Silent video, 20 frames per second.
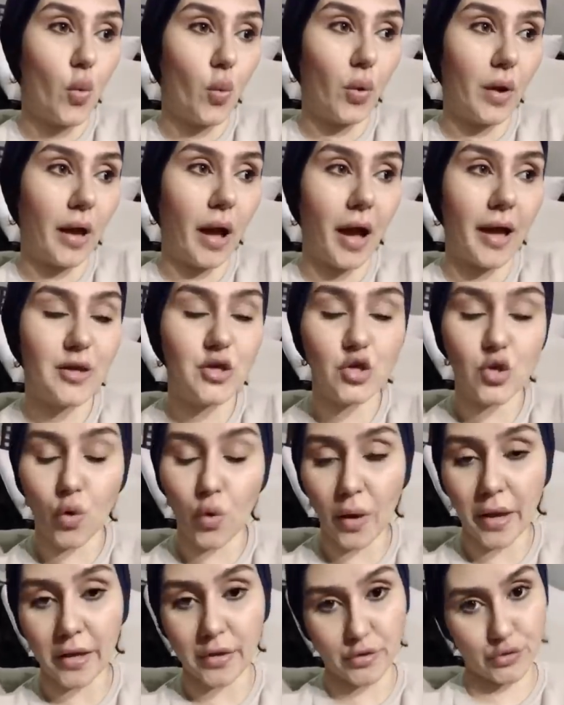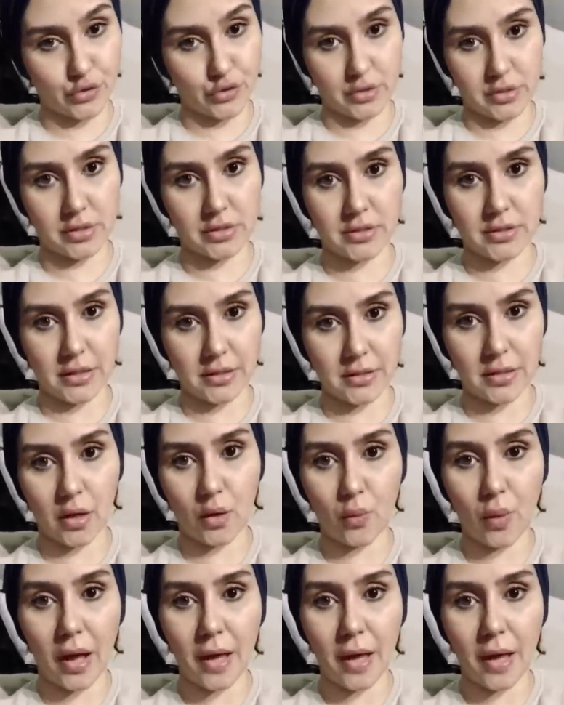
وهيشو انترست يعني هو